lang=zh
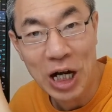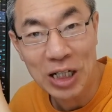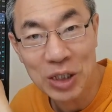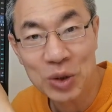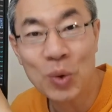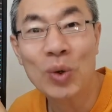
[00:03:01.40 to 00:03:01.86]
涨
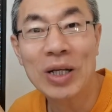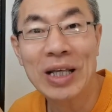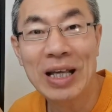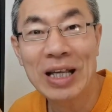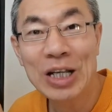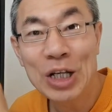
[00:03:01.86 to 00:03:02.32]
的动
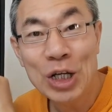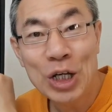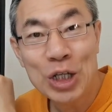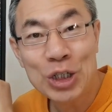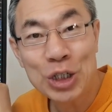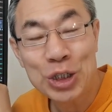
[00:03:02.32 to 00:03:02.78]
力。
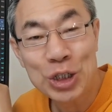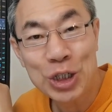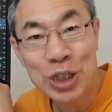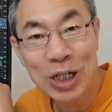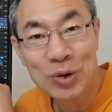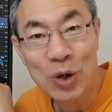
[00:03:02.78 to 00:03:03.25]
这是
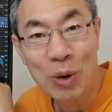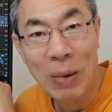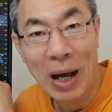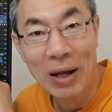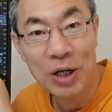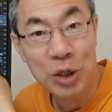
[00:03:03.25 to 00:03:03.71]
科创
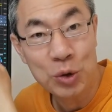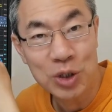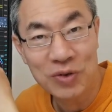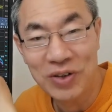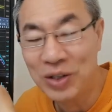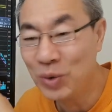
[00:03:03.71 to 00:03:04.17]
板六
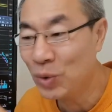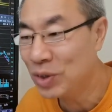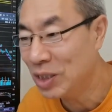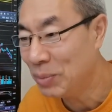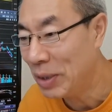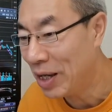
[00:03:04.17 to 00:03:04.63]
十分钟
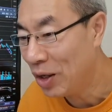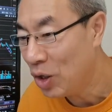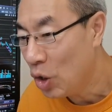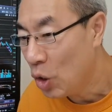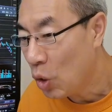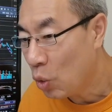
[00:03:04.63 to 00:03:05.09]
级别。
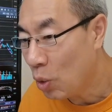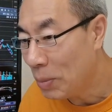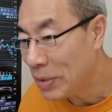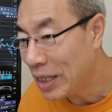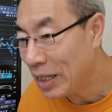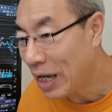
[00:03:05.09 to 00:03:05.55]
我
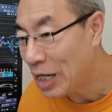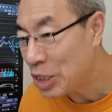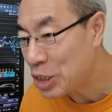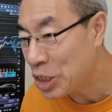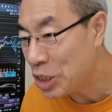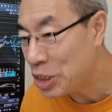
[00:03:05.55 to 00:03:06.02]
们再看
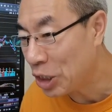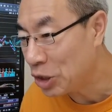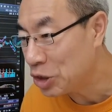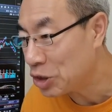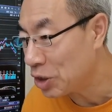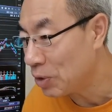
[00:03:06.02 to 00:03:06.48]
深
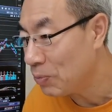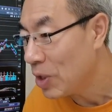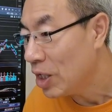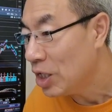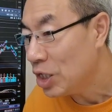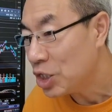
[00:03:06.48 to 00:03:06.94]
成指，
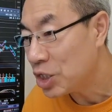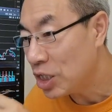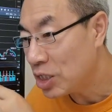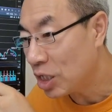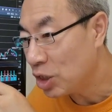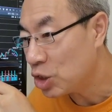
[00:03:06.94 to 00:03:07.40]

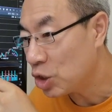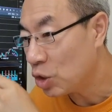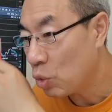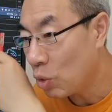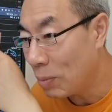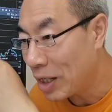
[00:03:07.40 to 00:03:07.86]
深成指
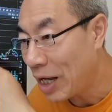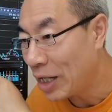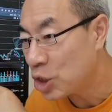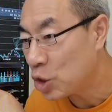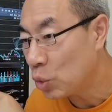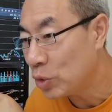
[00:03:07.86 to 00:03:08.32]
我们
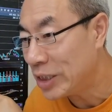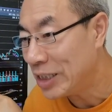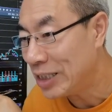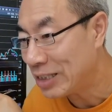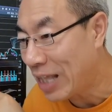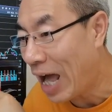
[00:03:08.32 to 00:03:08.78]
看周
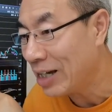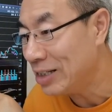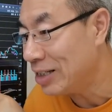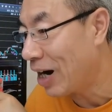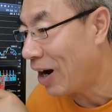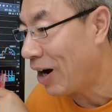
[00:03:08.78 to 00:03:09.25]
期大
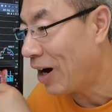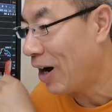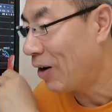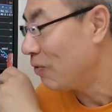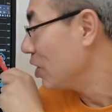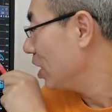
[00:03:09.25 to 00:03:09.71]
一点
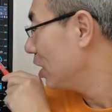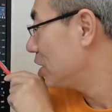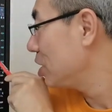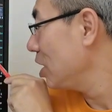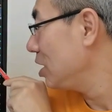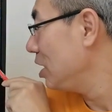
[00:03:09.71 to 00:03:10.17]
啊，
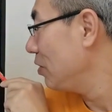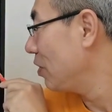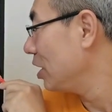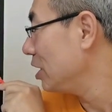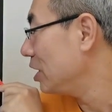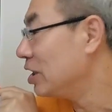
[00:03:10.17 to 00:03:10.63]
这地
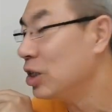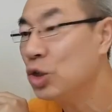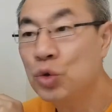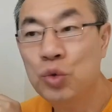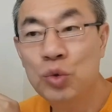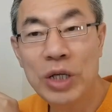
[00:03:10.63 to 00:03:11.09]
方已
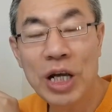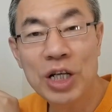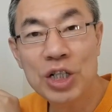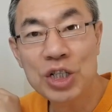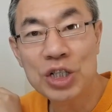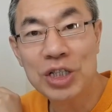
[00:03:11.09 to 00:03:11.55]
经出现
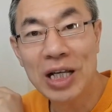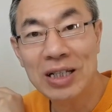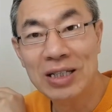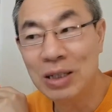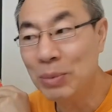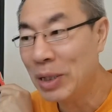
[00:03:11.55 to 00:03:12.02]
日
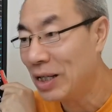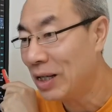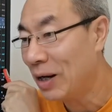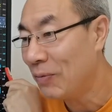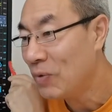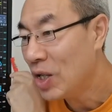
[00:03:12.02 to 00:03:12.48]
线级别
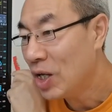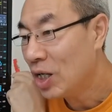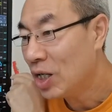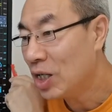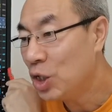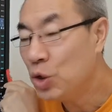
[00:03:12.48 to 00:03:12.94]
的
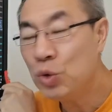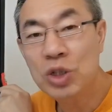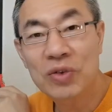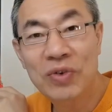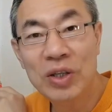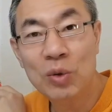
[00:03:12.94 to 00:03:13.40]
和六
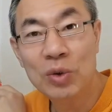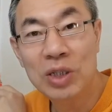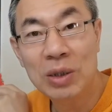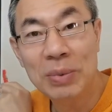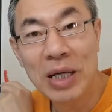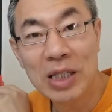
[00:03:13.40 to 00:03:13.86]
十分钟
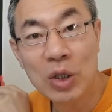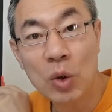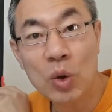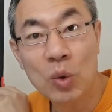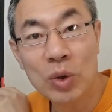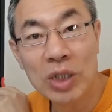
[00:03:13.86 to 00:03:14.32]
级别都
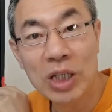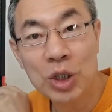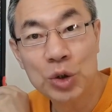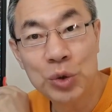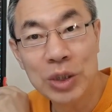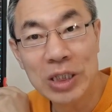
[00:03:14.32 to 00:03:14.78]
有一个
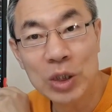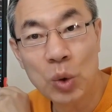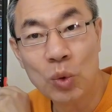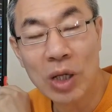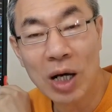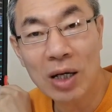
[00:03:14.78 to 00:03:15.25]
聚集
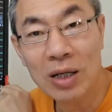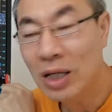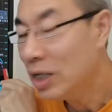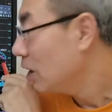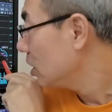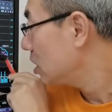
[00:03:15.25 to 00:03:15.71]
动能。
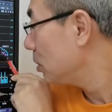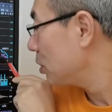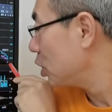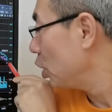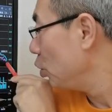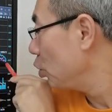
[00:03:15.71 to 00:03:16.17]
这
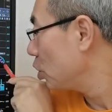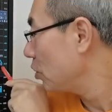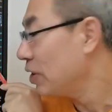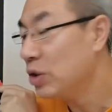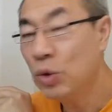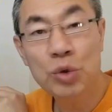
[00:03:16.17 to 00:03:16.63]
不是六十
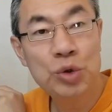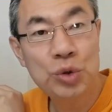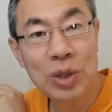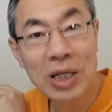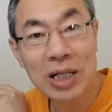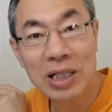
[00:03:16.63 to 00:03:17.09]
分钟
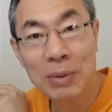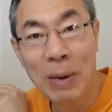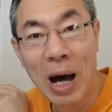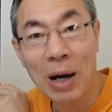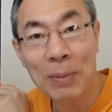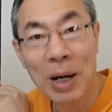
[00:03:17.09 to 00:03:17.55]
序列第
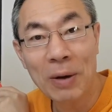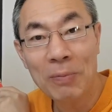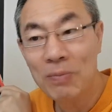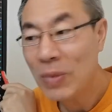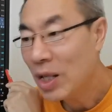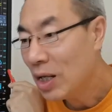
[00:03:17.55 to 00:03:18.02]
八吗？
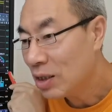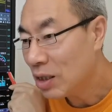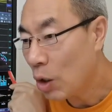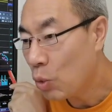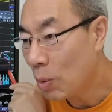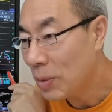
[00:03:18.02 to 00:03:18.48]

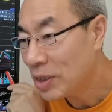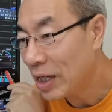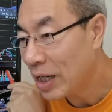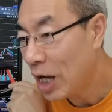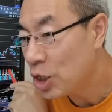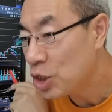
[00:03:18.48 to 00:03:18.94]
那我们
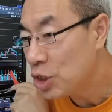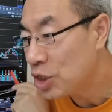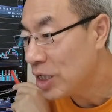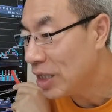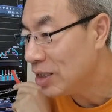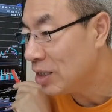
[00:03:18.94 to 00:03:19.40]
再看
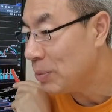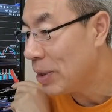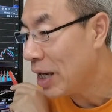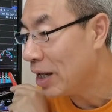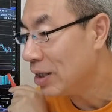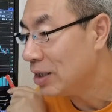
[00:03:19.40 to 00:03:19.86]
日线级
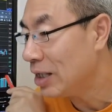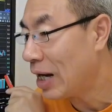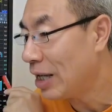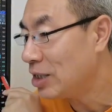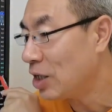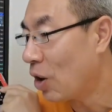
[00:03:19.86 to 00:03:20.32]
别，你
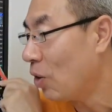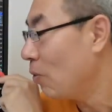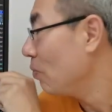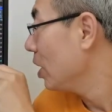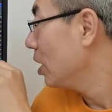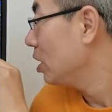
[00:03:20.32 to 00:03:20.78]
来瞧。
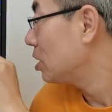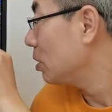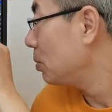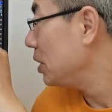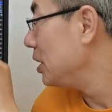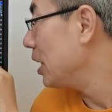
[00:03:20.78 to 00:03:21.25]

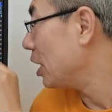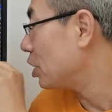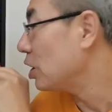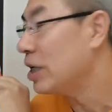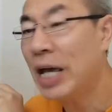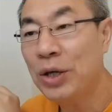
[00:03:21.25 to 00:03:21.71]
这不是也
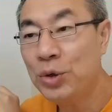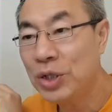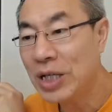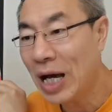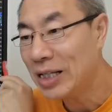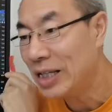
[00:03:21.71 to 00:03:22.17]
是连续
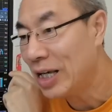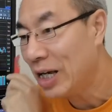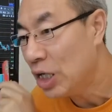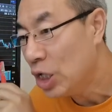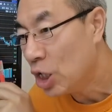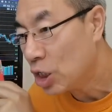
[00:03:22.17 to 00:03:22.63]
下
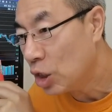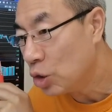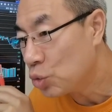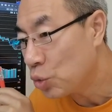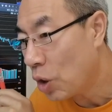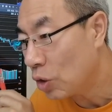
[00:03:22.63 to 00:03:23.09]
跌，
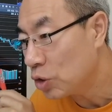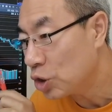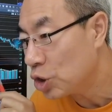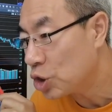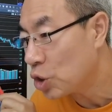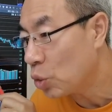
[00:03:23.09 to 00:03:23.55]
更主要的
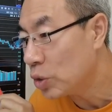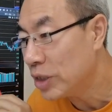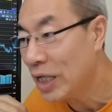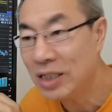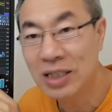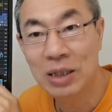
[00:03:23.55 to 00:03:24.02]
是周
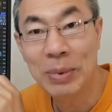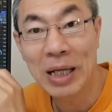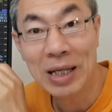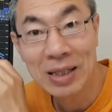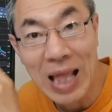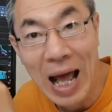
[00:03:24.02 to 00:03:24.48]
线级
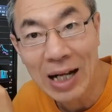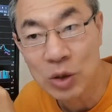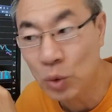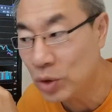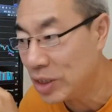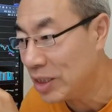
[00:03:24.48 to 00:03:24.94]
别大
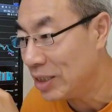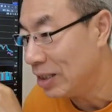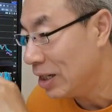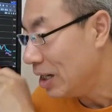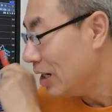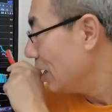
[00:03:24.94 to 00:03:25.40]
周
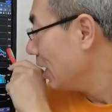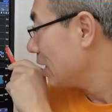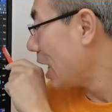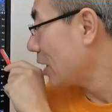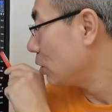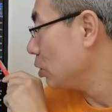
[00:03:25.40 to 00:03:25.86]
期，
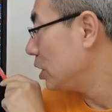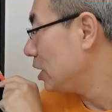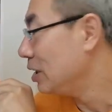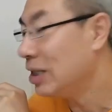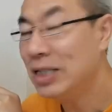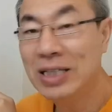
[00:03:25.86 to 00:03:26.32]
大周
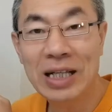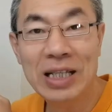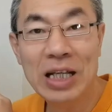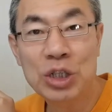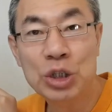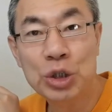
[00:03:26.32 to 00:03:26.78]
期现
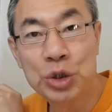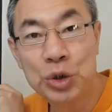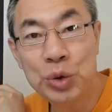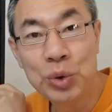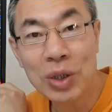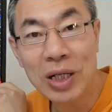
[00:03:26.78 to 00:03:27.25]
在是
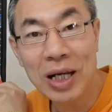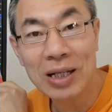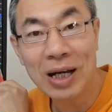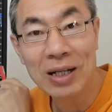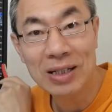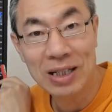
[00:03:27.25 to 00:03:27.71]
序列
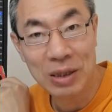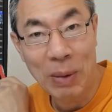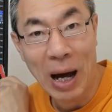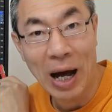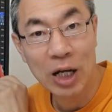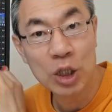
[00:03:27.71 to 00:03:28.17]
的第
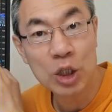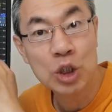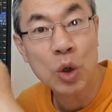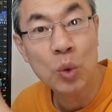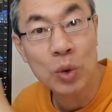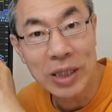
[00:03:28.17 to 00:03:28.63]
八
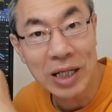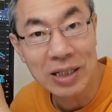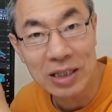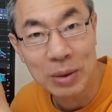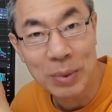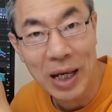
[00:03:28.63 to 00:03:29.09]
周线
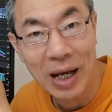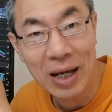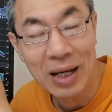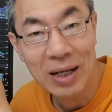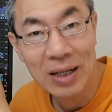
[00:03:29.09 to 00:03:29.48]
级别，